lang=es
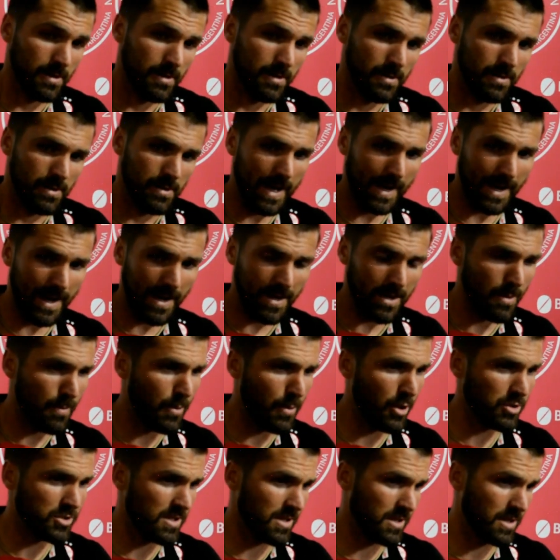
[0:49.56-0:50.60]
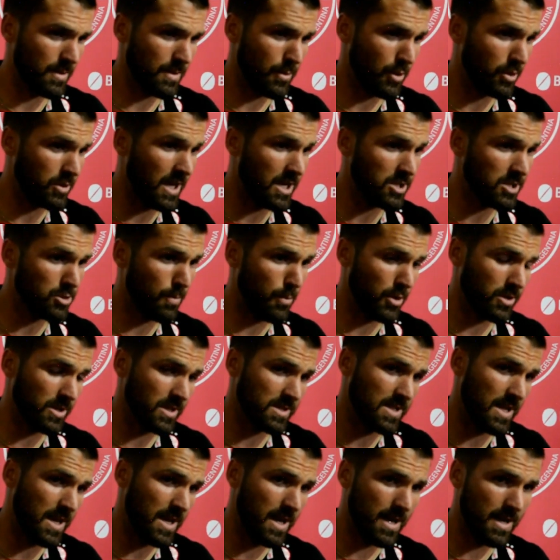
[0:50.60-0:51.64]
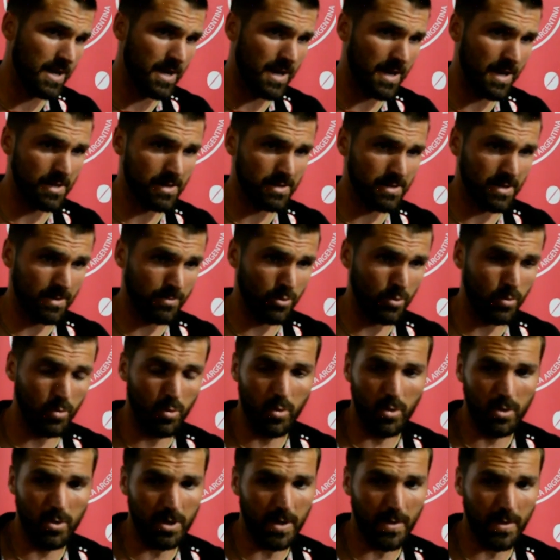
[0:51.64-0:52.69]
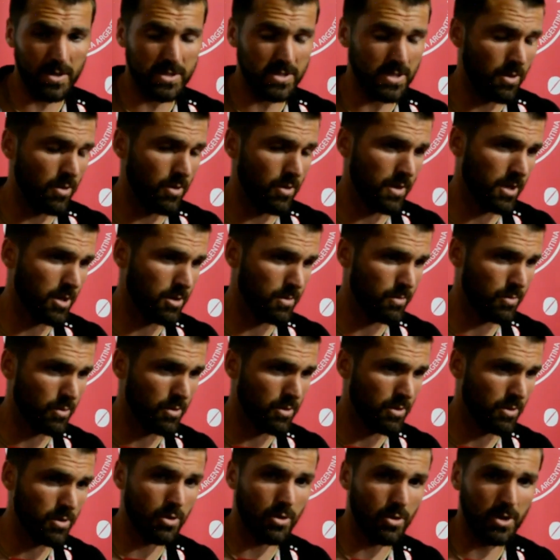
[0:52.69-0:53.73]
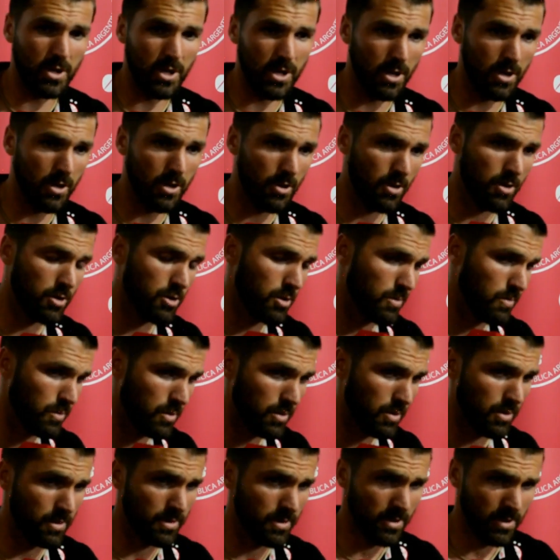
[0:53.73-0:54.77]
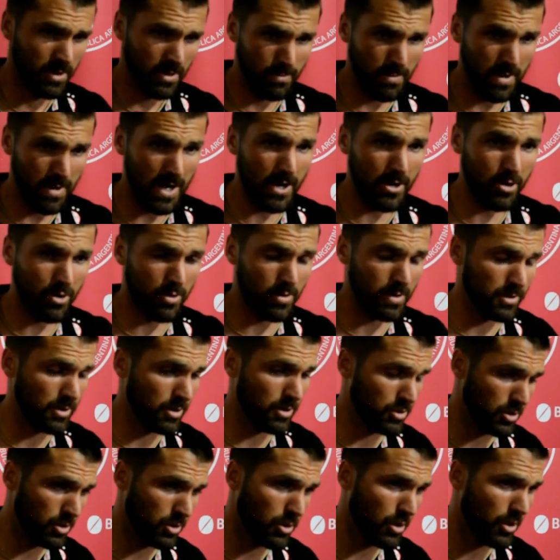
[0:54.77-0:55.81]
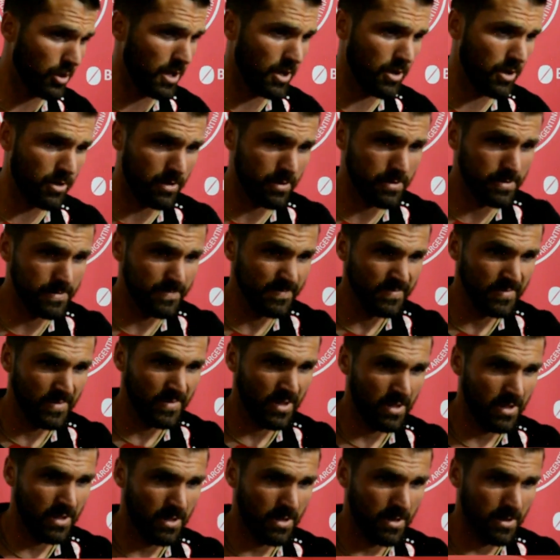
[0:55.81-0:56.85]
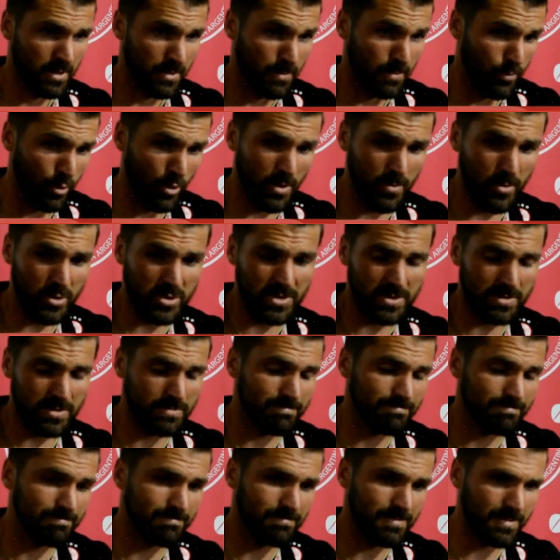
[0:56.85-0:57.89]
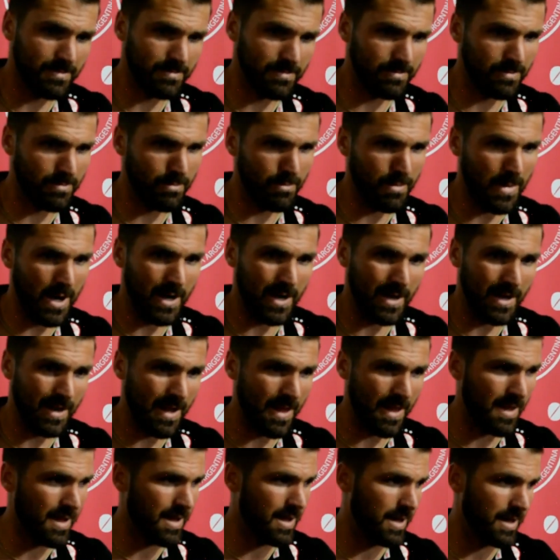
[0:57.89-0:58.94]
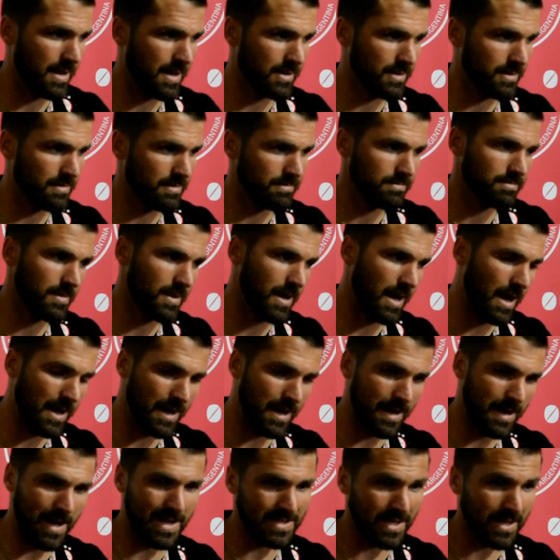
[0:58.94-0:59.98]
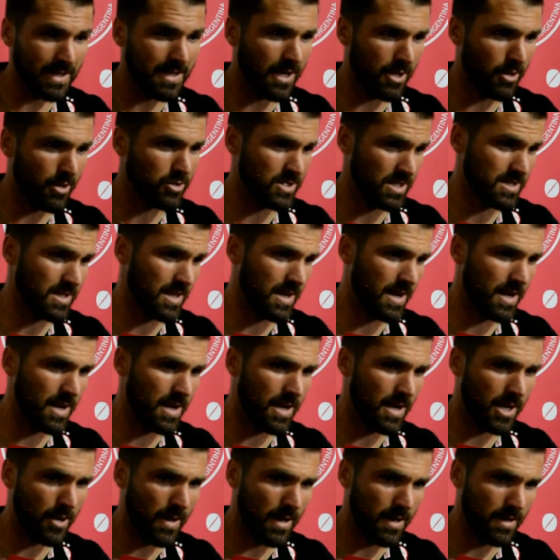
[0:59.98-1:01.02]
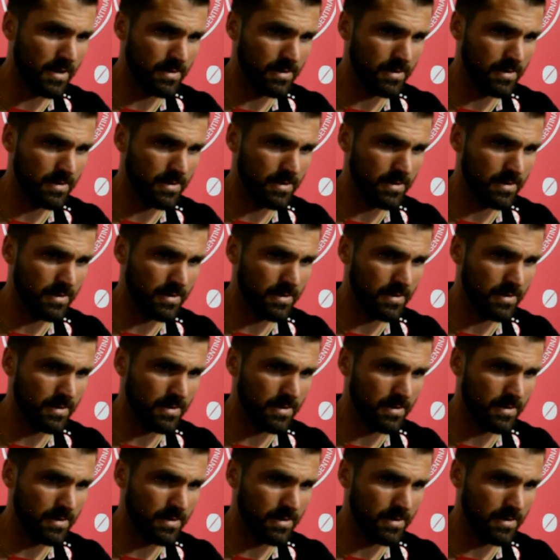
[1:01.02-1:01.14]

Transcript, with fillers: a raíz de, pelotazos, pelotas aéreas, tenemos muy buenos cabezadores como Conilio como Barrios, cuando entró Cordero. Pudimos más que nada acercarnos al área rival